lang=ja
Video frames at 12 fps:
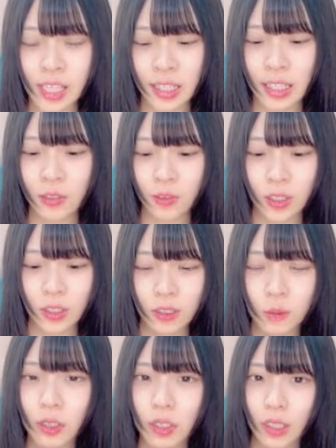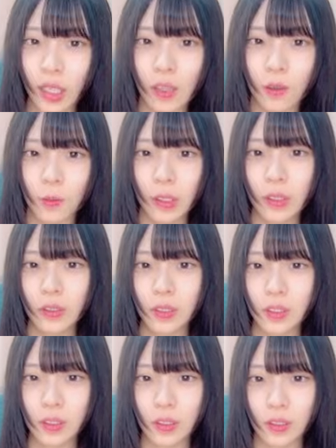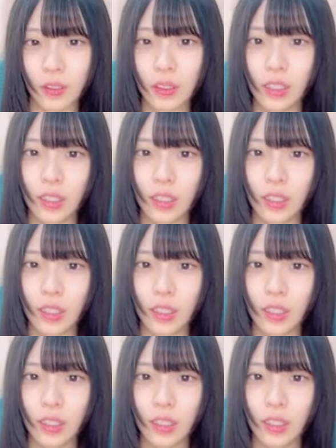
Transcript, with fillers: 何のお肉でもいけるけどビーフシチュー